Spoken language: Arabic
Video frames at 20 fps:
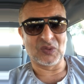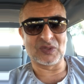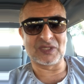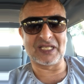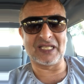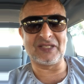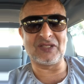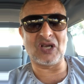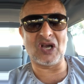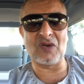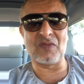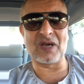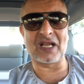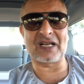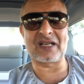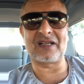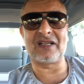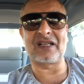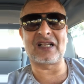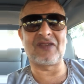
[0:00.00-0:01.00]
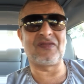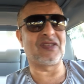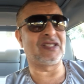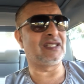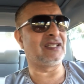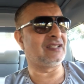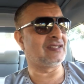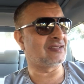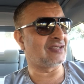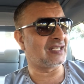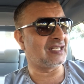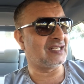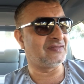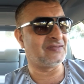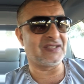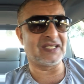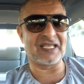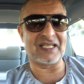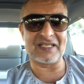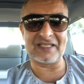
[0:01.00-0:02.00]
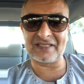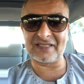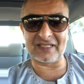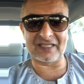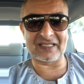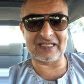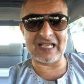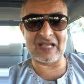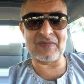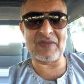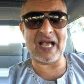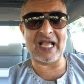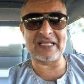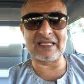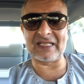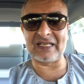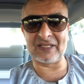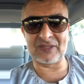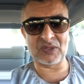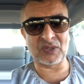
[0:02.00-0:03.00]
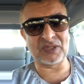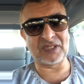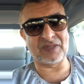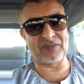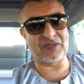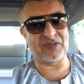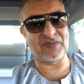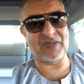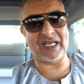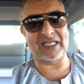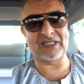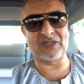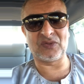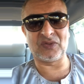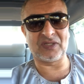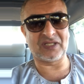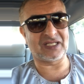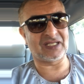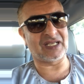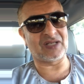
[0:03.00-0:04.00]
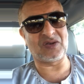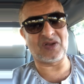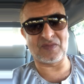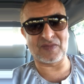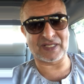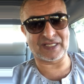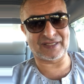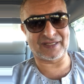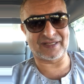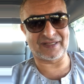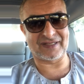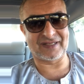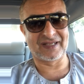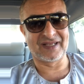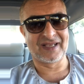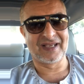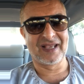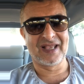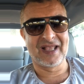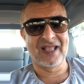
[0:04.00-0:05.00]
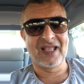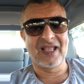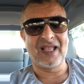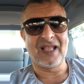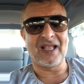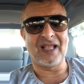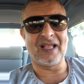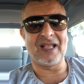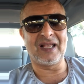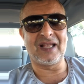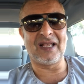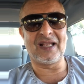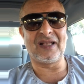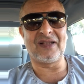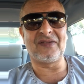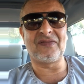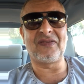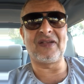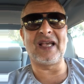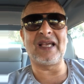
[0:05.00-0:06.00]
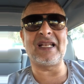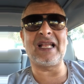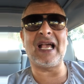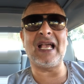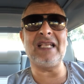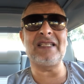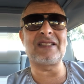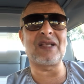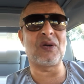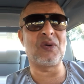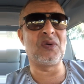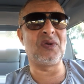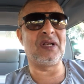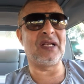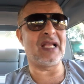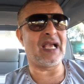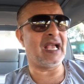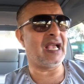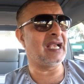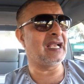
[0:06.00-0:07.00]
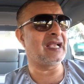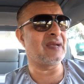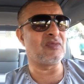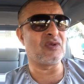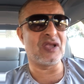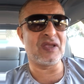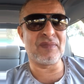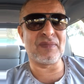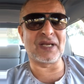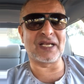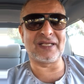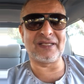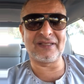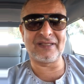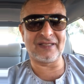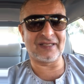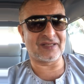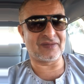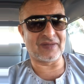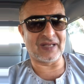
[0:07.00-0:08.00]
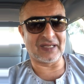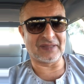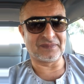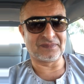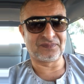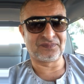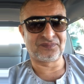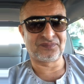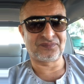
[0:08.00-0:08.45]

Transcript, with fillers: وسيدنا عمر رفض ان يصلي في كنيسه القيامه حتى لا تهدم من بعده ويخلوها مسجد آه، فانا عايز اقول حاجه مهمه جدا يا جماعه